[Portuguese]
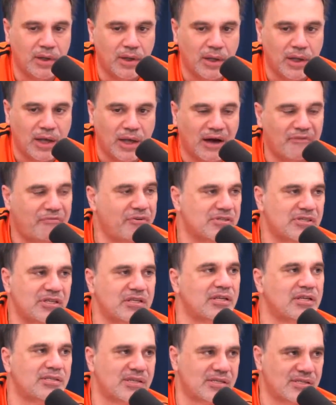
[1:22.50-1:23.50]
A França
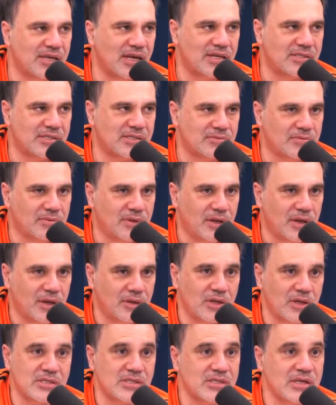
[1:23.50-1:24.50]
tinha 16.
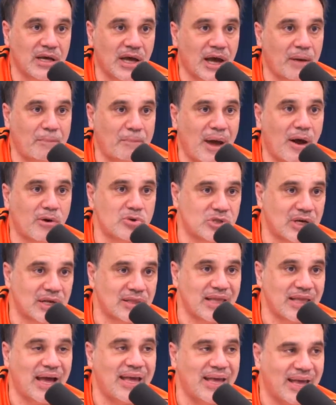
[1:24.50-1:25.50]
Então, assim, a Bélgica
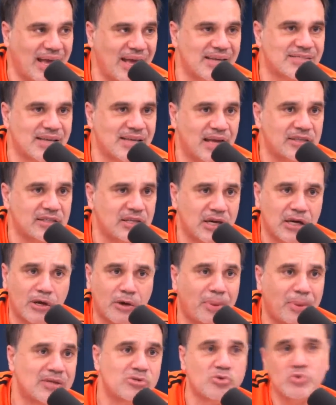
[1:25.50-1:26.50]
tem a riqueza étnica que o
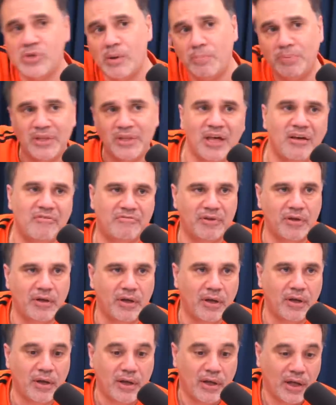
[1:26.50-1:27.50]
Brasil sempre teve.
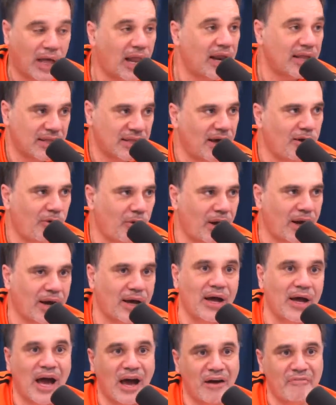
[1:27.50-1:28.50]
Ela tem agora.
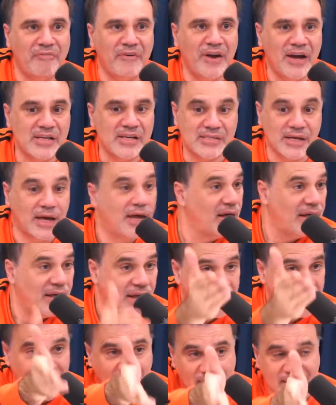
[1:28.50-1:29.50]
A França,
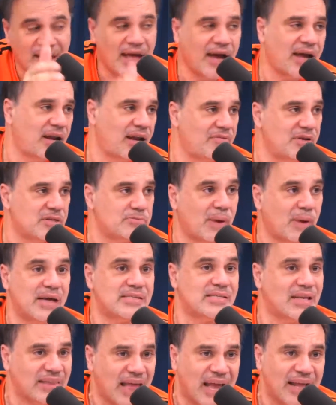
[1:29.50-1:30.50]
Inglaterra cada vez
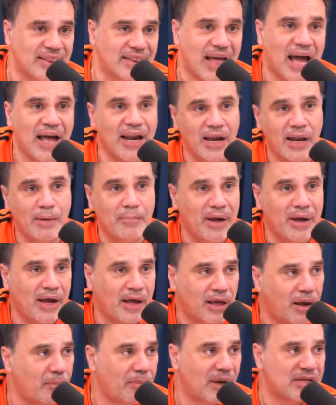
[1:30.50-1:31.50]
mais, até Itália, Alemanha,
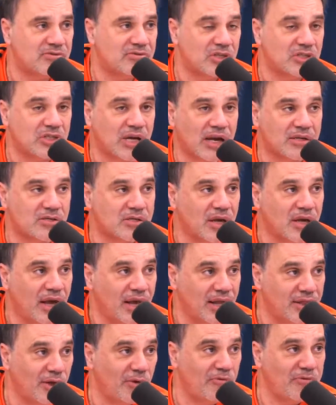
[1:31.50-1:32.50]
que eram mais fechados.
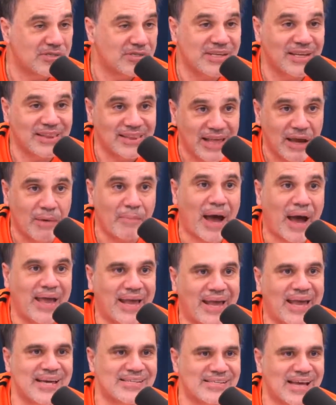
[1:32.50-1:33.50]
Então, você tem uma
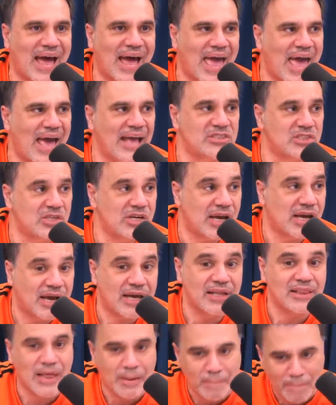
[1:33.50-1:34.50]
riqueza étnica
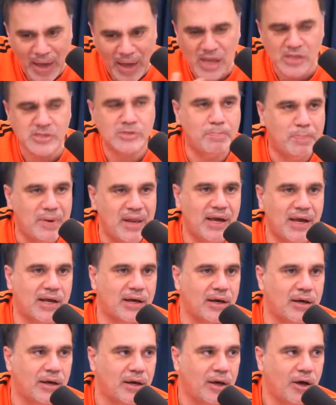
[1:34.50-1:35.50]
que também
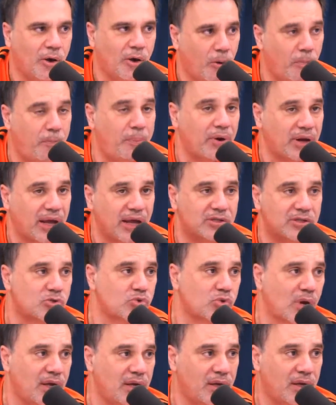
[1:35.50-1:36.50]
explica o porquê
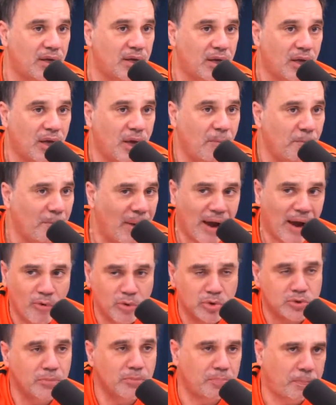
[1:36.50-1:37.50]
disso aí. Pega o
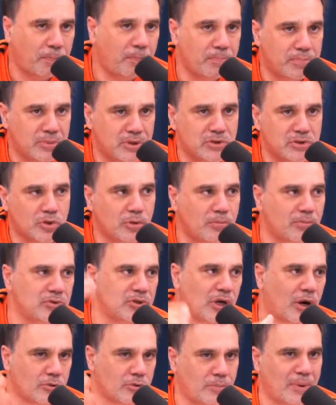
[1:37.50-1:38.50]
último título
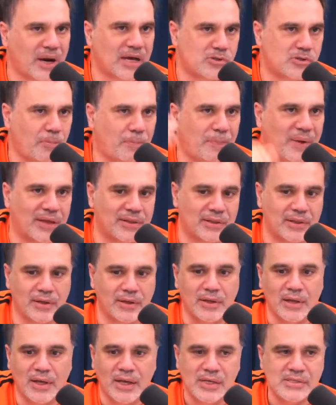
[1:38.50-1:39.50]
mundial do Brasil Penta.
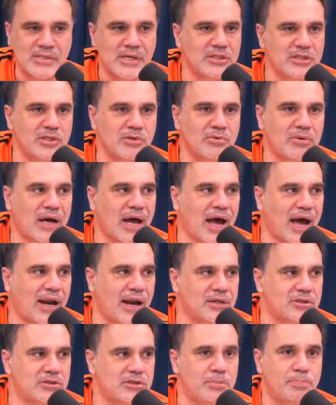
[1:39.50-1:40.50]
Você tinha um
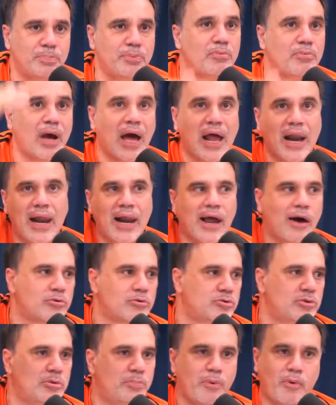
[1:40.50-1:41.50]
cara, tipo um
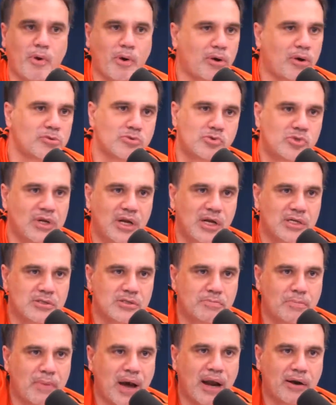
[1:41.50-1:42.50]
galalau, tipo qualquer um dos
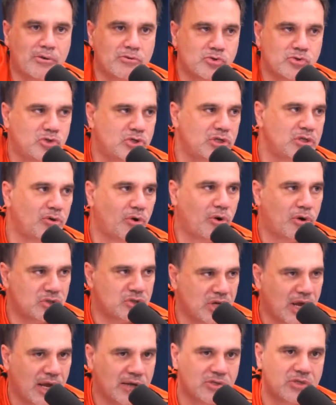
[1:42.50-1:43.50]
três, Marcos, Dido,
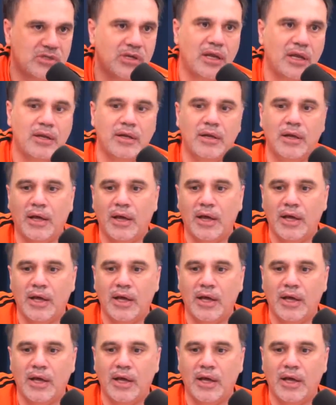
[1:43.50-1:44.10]
Rogério, Ceni.